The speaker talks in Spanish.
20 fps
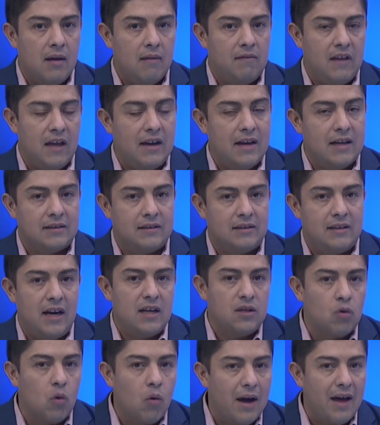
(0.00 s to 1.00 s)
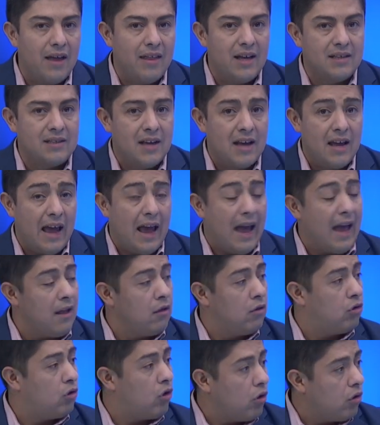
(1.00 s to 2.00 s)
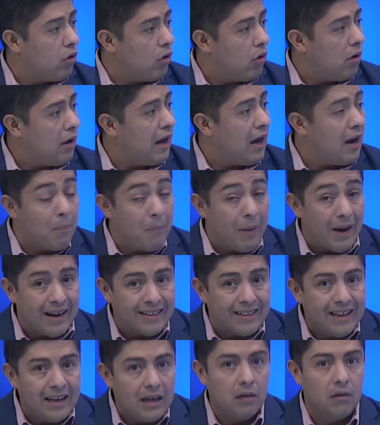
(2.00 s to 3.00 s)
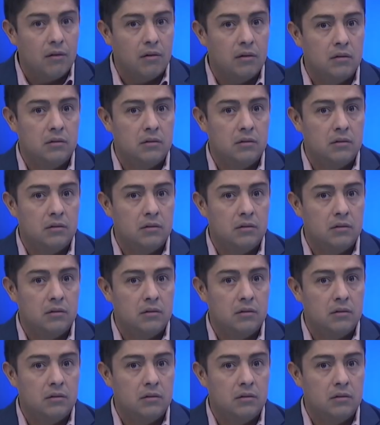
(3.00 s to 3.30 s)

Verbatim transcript: tienes tres jugadas en todo el partido.